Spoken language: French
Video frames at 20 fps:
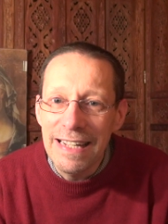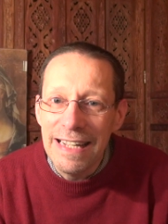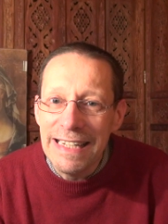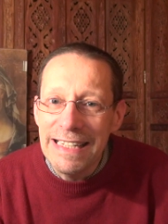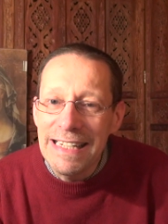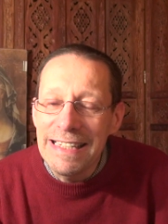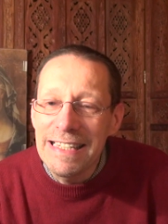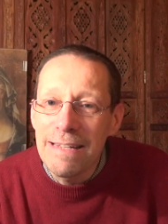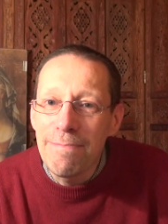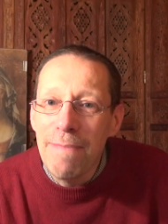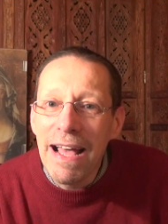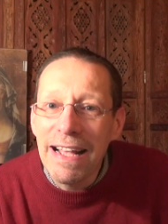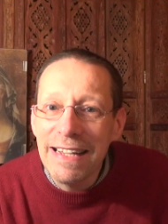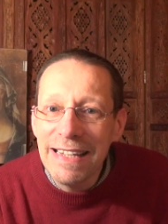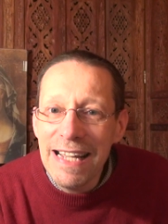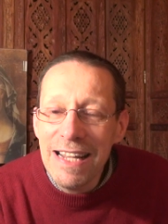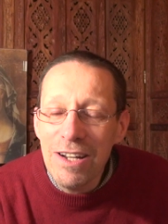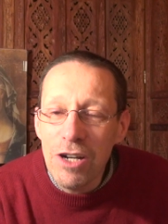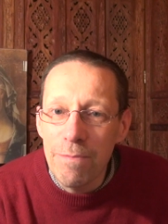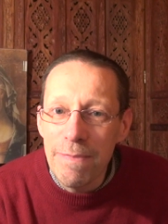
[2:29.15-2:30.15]
Il était
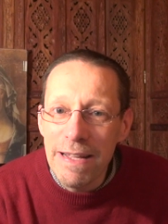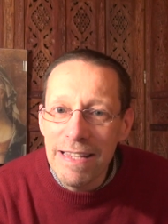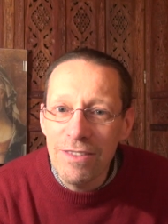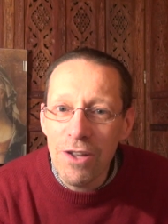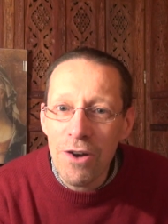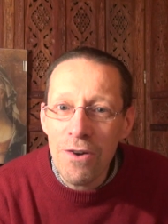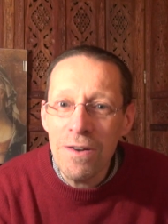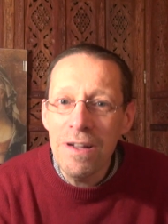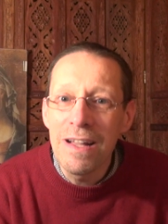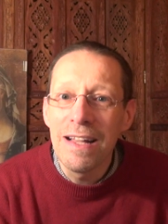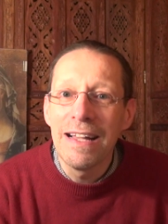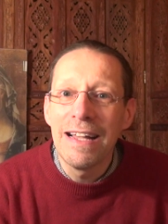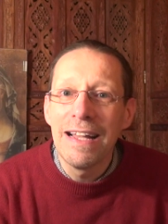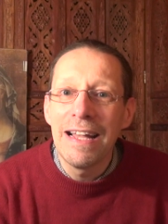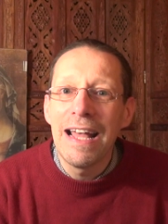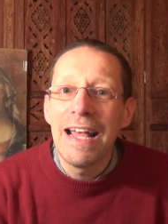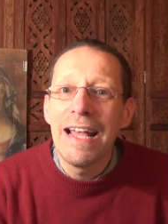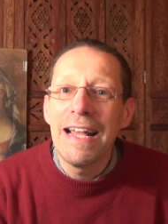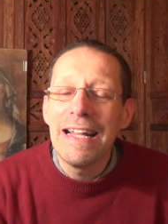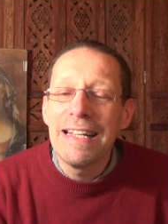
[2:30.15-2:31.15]
marqué comme étant
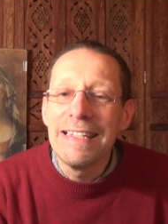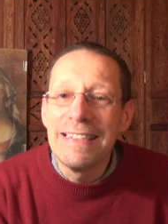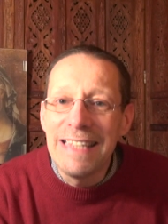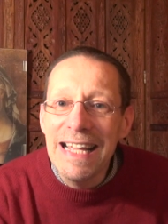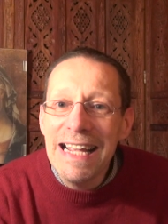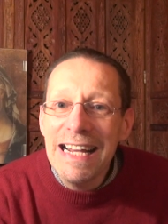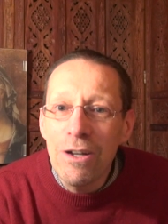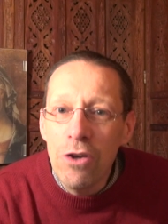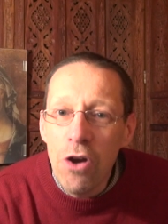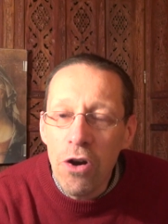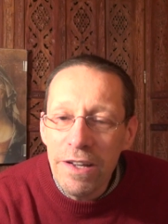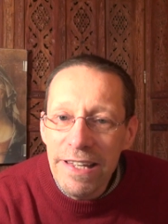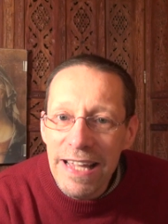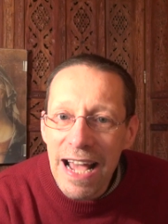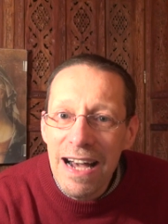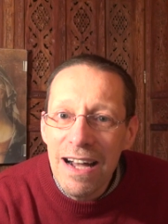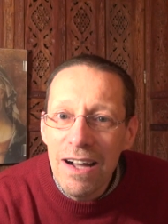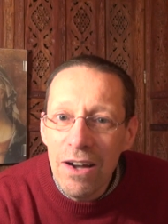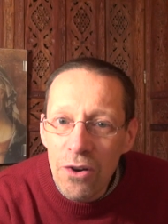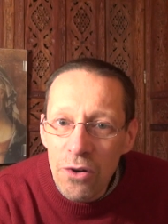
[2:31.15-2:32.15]
De
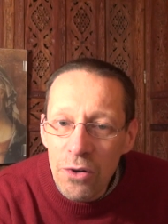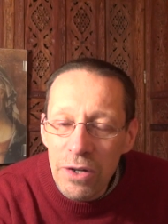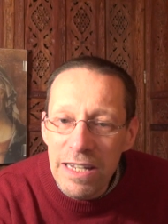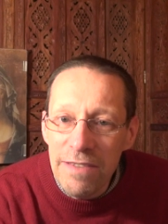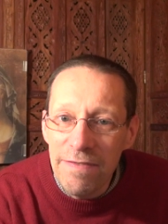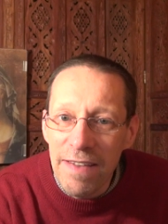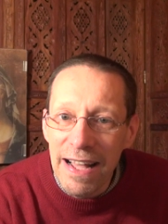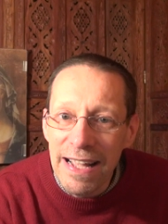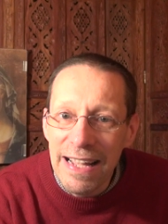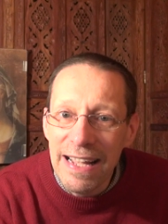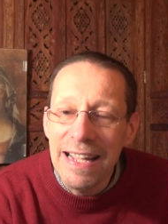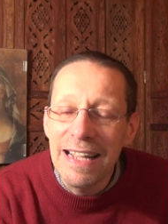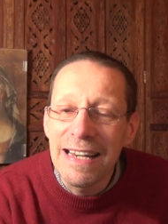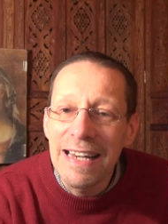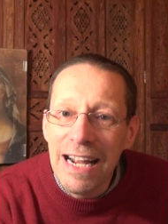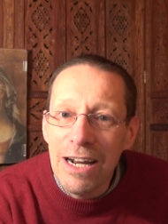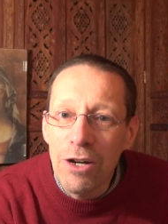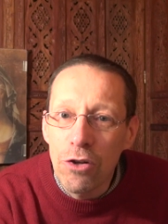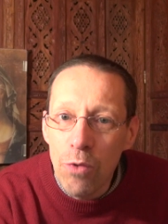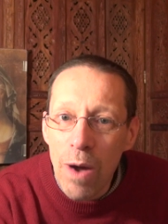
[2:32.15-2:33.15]
Gloria Olivae,
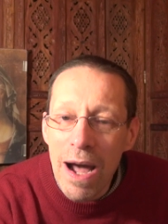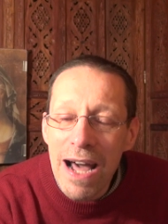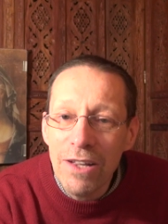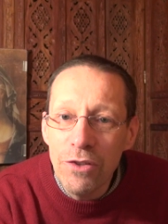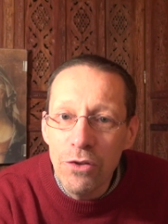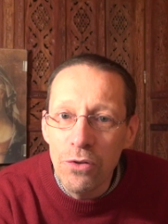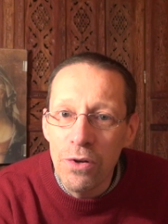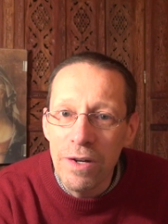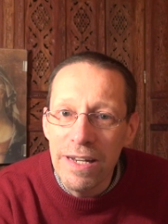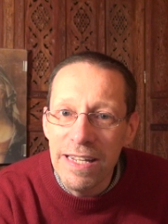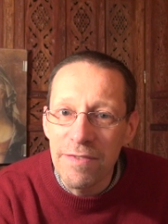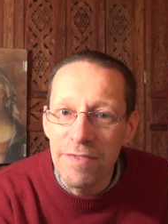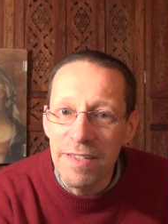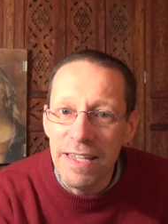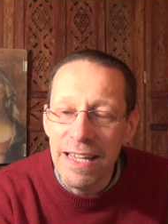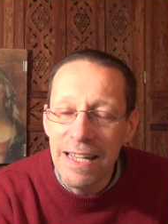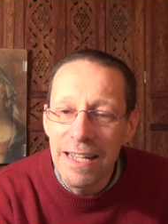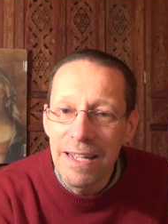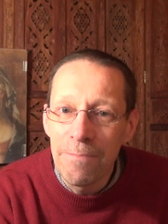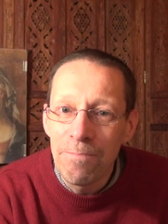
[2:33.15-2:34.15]
la gloire de
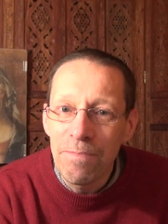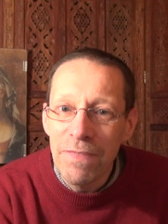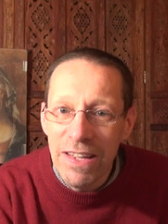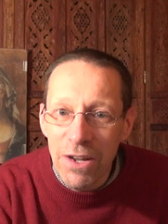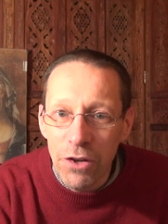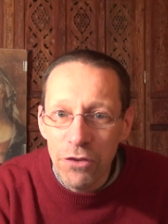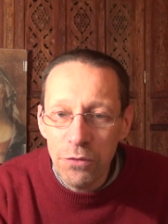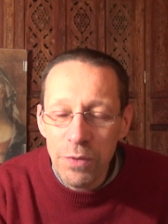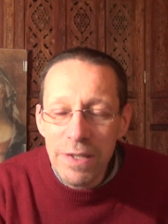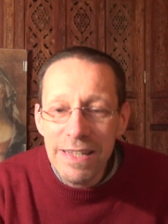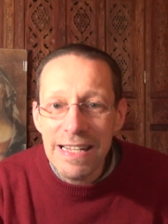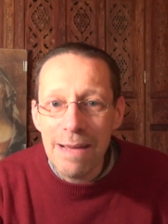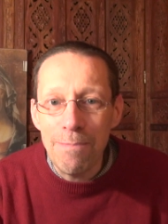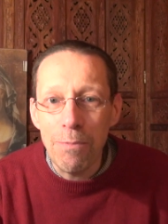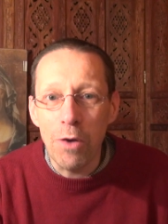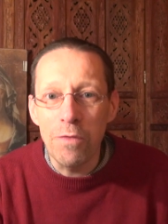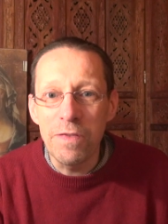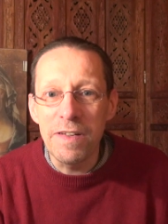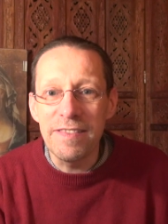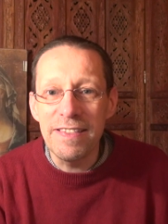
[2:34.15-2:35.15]
l'olivier. Et ensuite, la
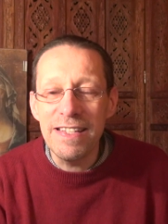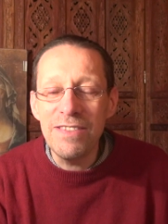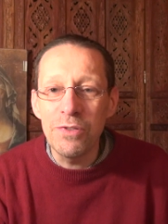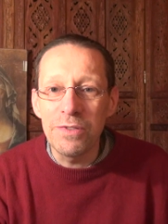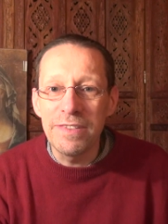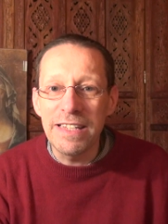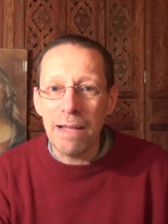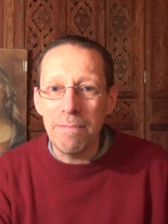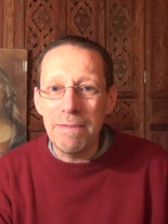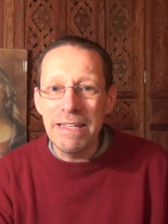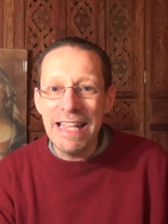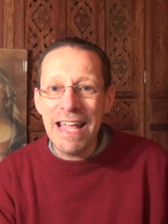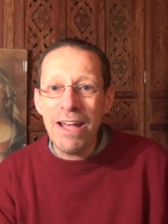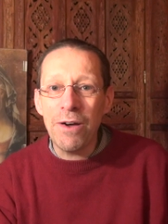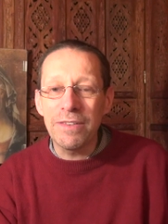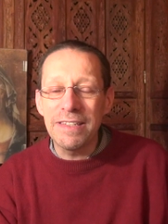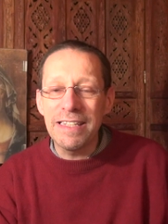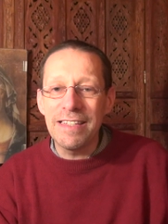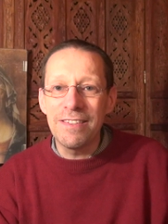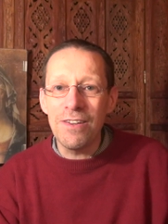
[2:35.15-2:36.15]
prophétie se terminait
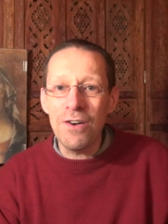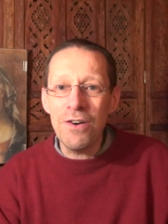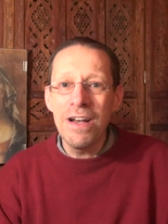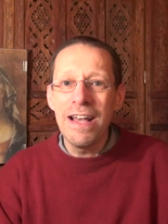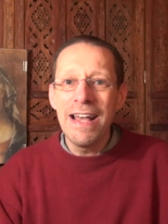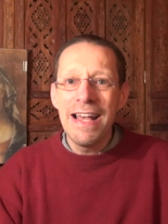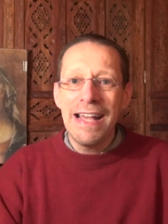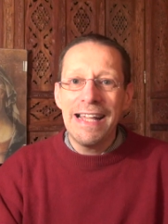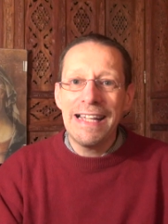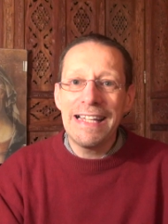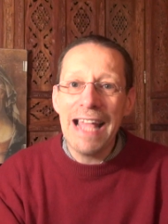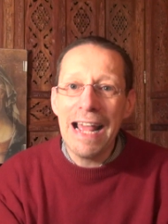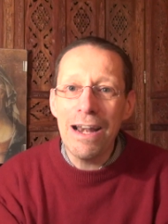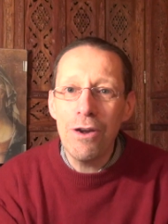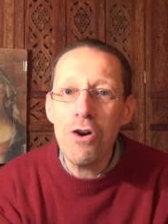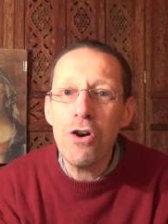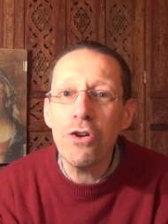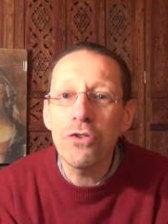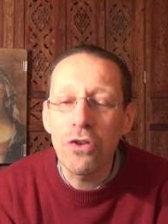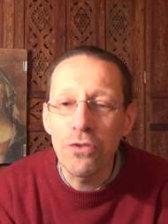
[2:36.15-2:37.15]
en disant Et
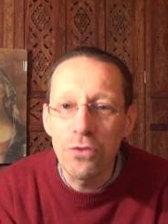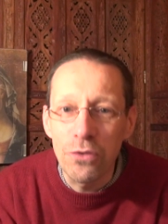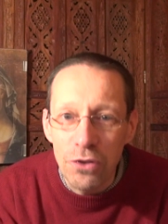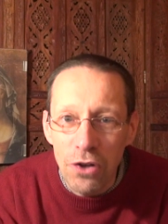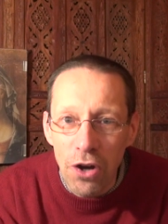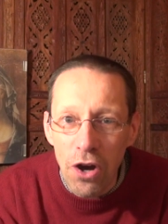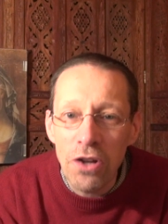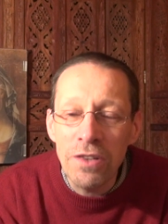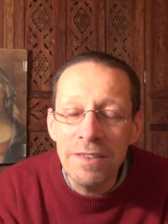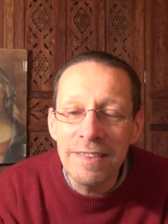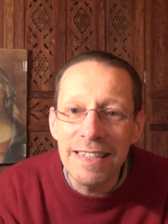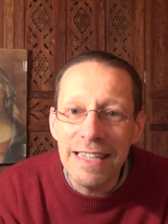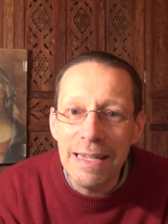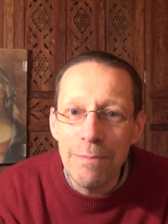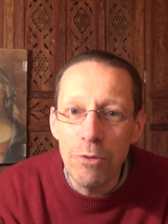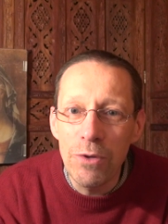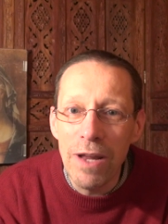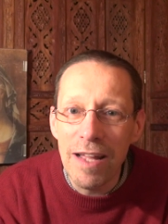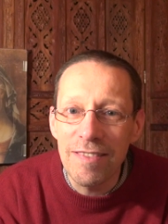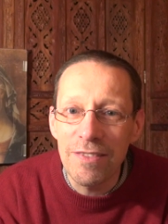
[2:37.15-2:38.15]
alors, dans de grandes
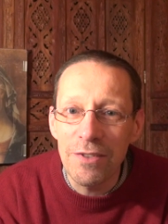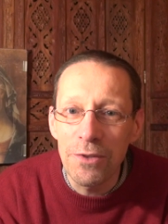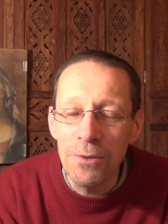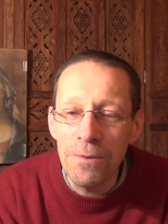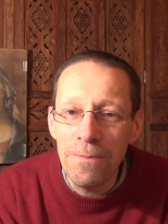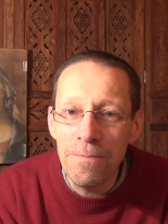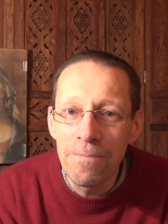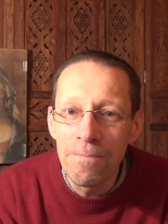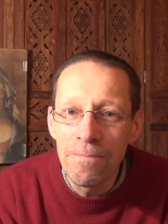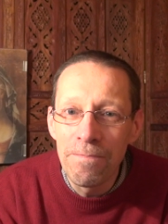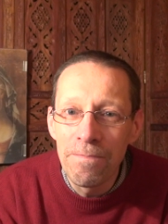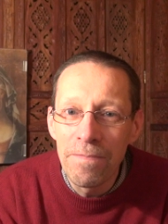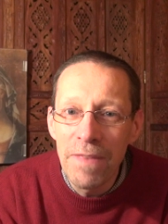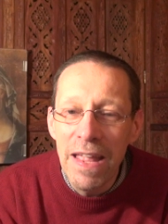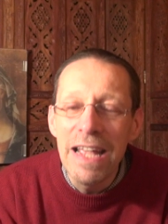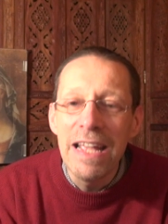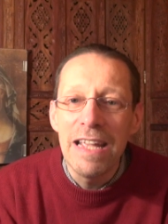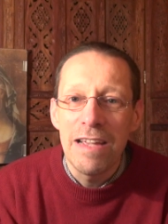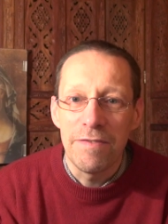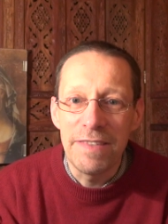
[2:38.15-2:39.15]
tribulations,
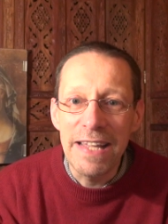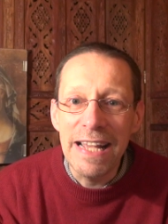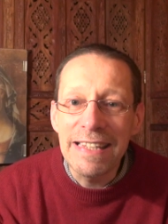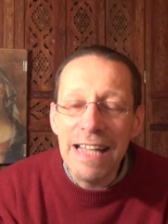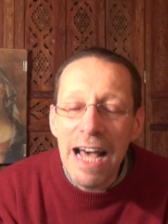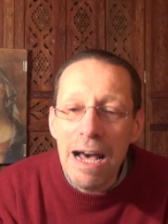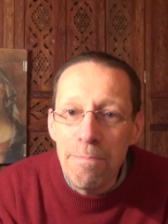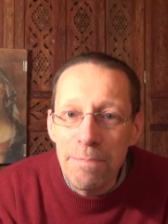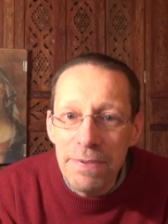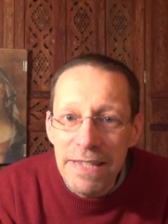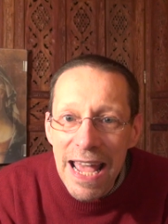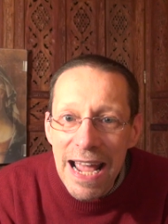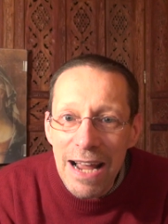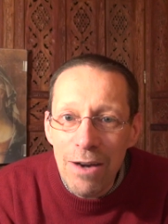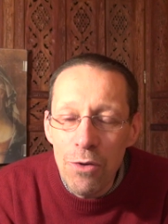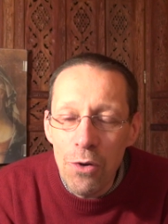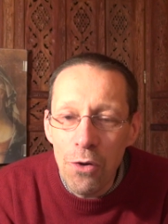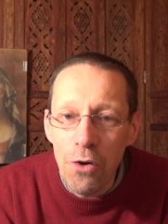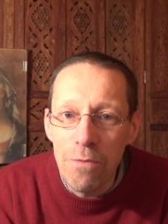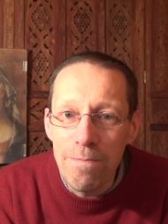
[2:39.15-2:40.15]
viendra Pierre
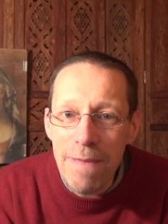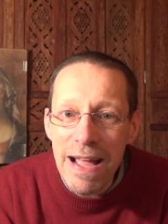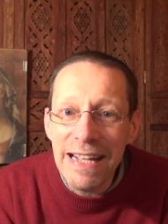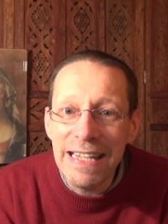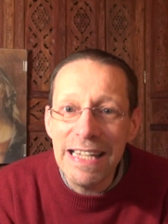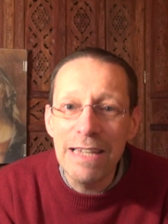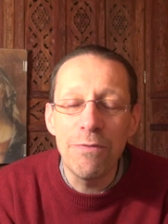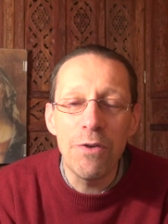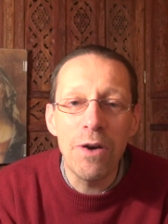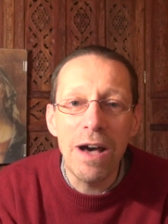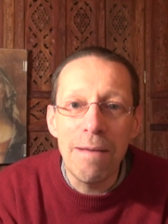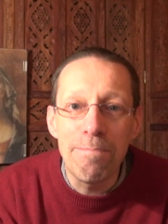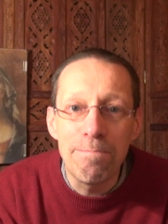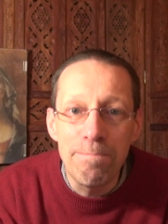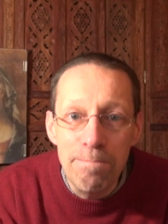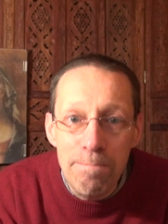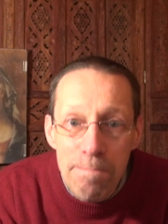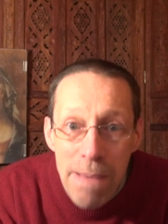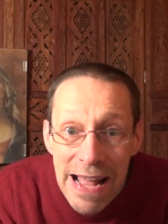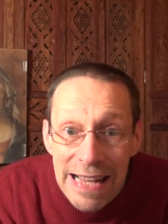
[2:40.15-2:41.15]
le Romain qui fera
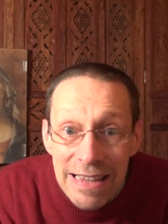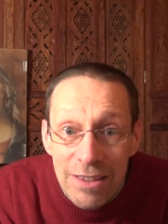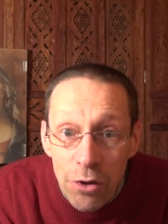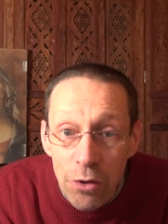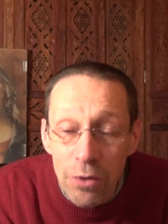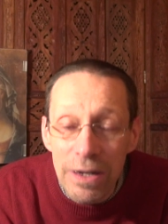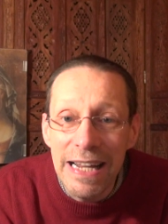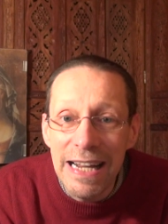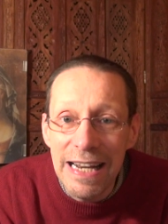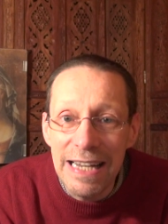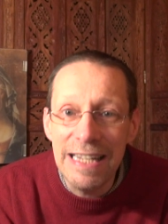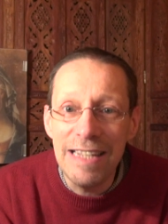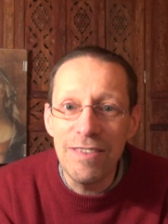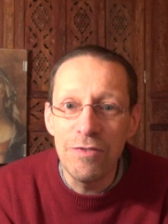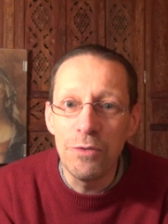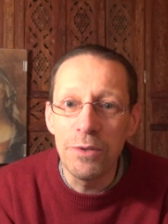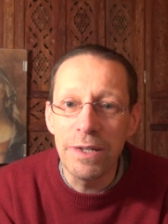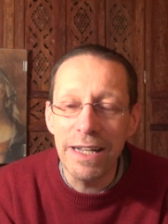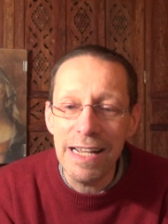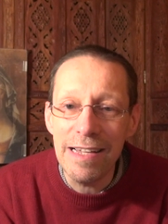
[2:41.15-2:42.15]
paître l'église
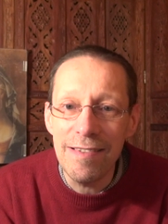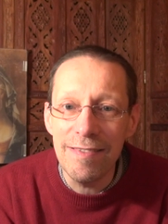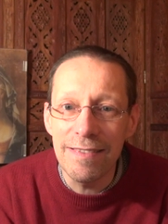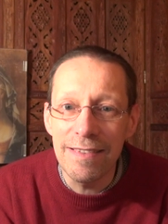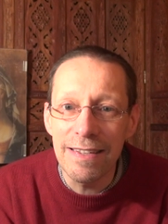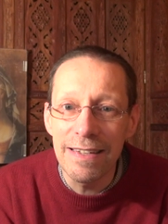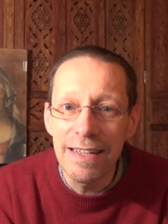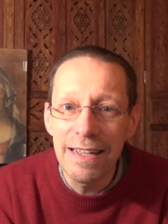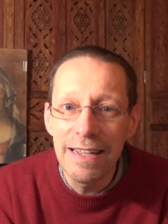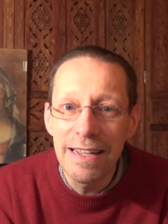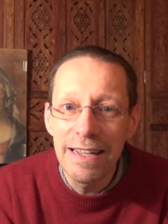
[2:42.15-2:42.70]
du Christ.